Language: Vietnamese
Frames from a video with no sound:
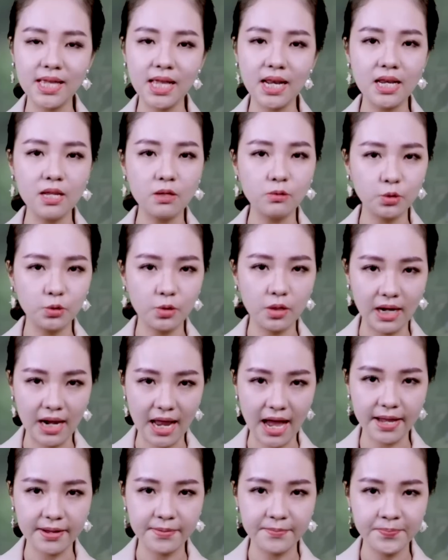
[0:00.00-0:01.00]
tiên lưu truyền
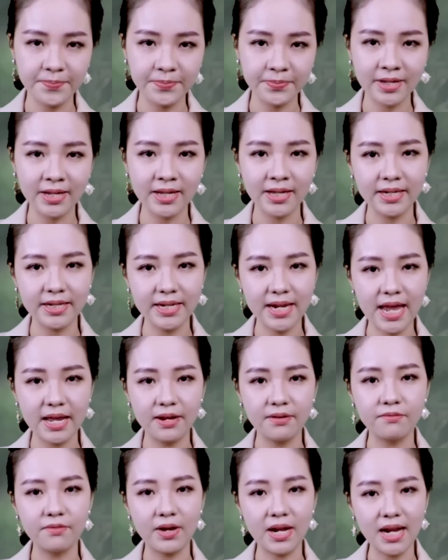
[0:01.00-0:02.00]
lại.
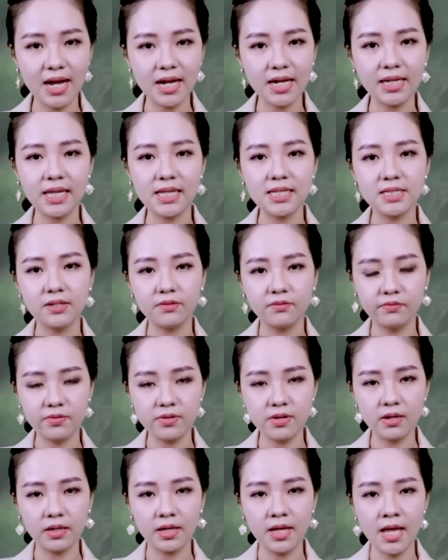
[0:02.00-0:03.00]
Đền và Lăng Kinh Dương
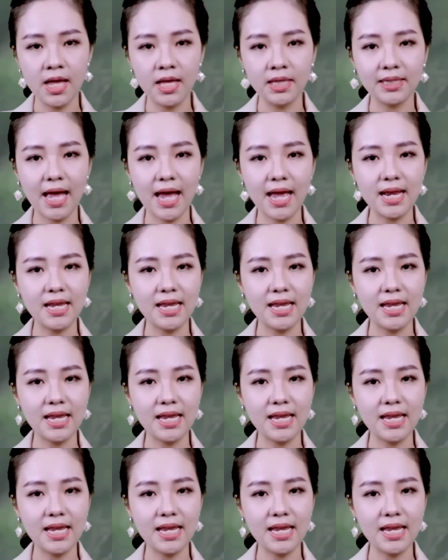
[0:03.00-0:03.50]
Vương tại